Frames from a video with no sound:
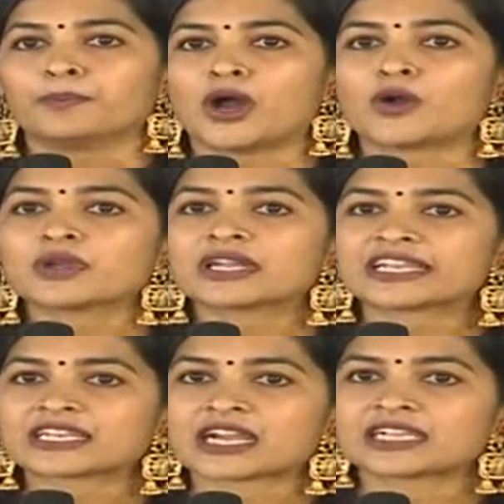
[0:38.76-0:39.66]
మౌంట్
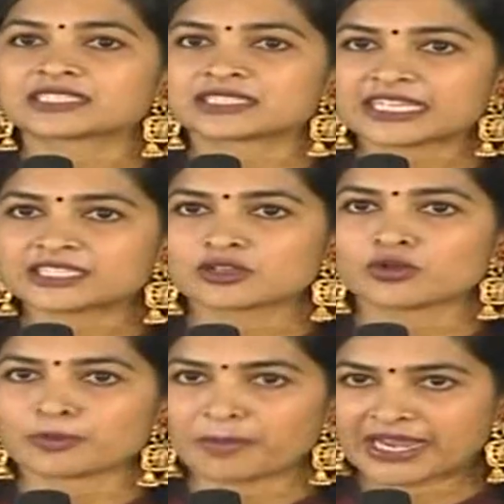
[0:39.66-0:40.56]
లిట్రాస్ జీ
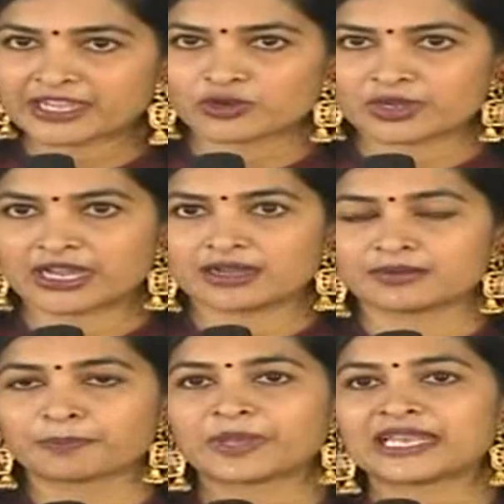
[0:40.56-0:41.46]
స్కూల్ మణికొండ
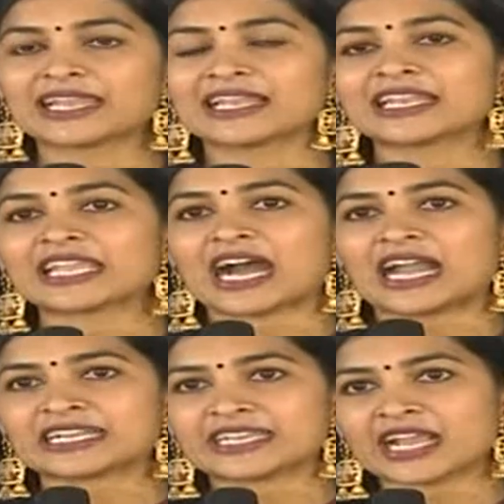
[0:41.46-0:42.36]
పిల్లల్ని
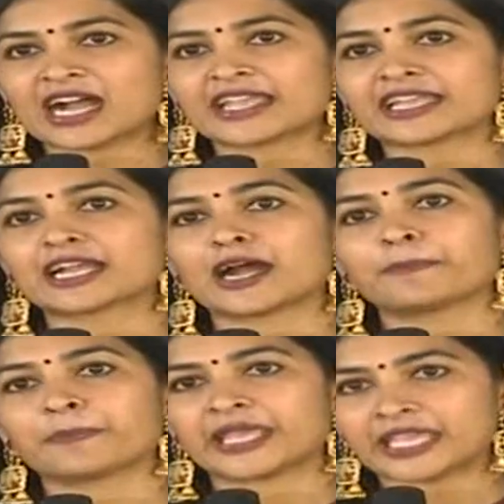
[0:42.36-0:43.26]
అన్యాయంగా
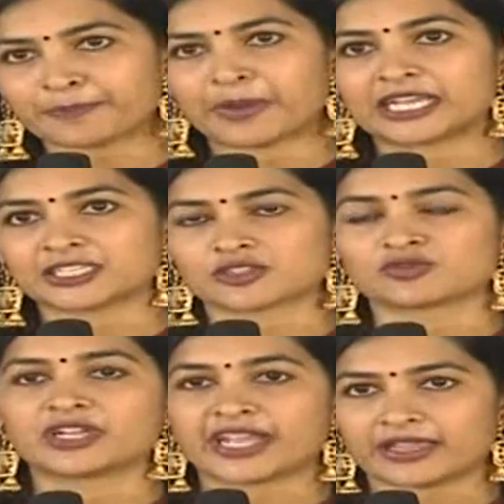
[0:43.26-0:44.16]
పీకి
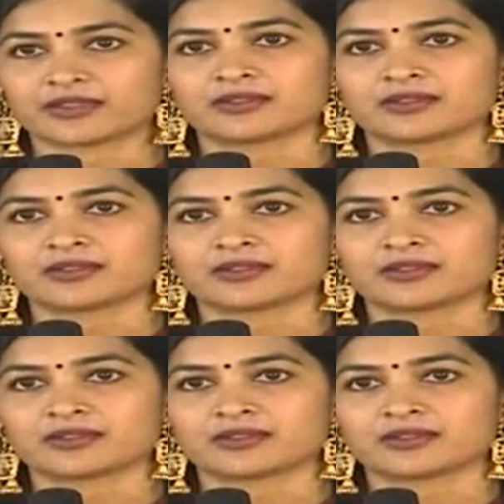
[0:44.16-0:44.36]
పడేస్తుంటే